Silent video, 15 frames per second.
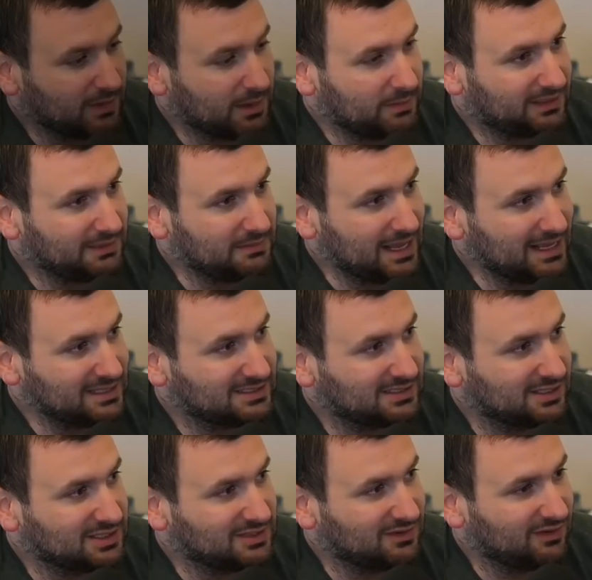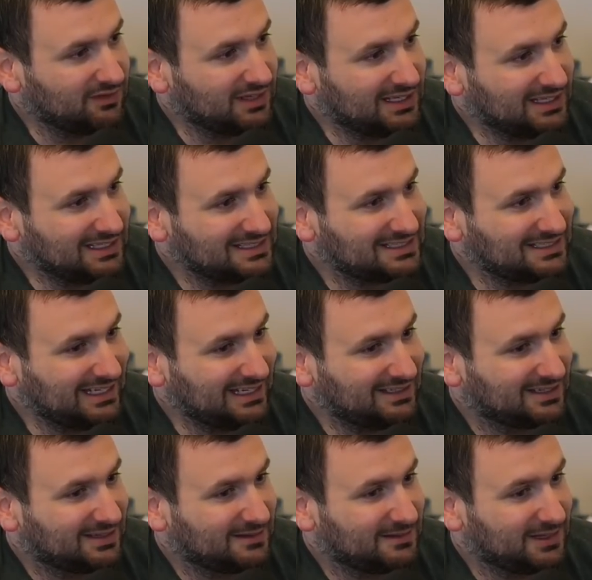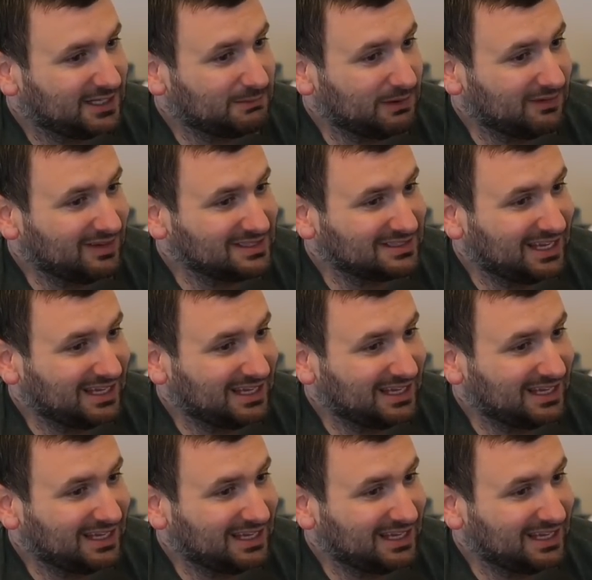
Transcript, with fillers: mit dem ersten und zwar, wie ihr hier seht. Ich meine, was geht